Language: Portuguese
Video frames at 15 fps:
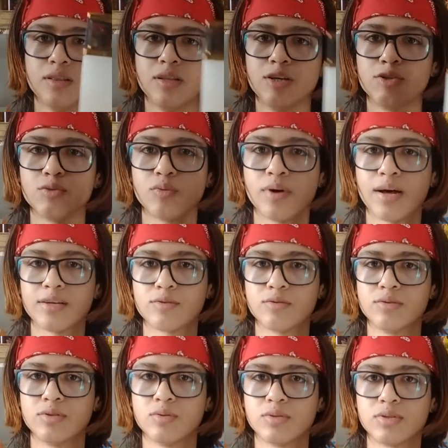Deixa um
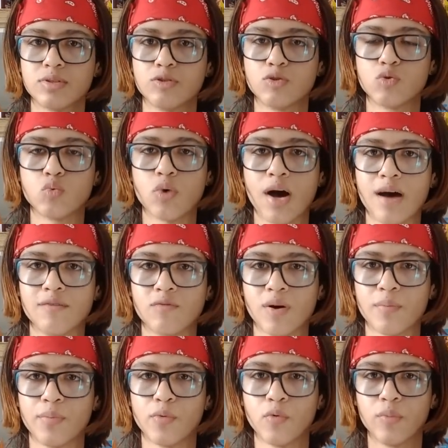rastrozinho assim suave,
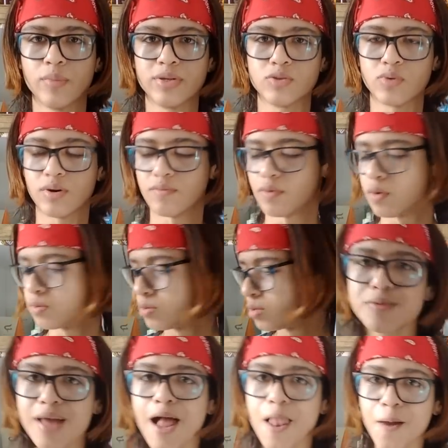uma bruma em sua
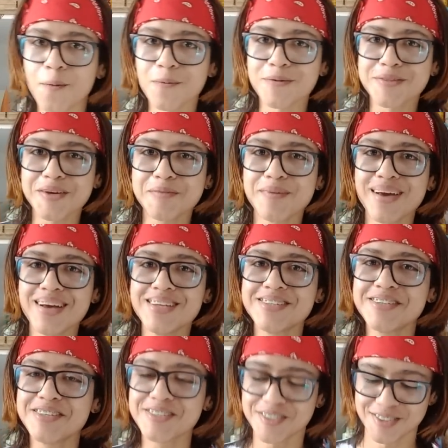volta. Da longo também,
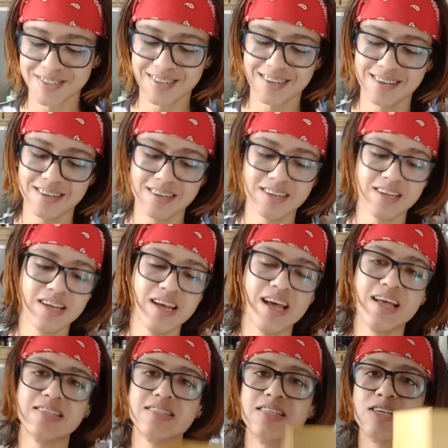gente, né?
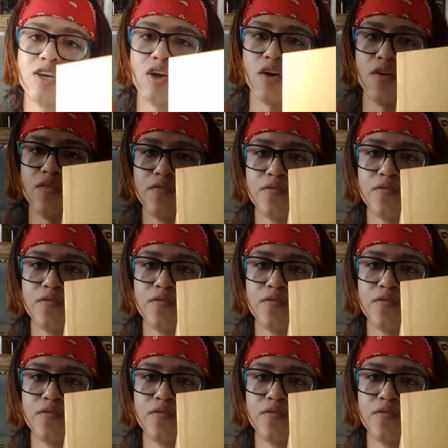É esse daqui, ó.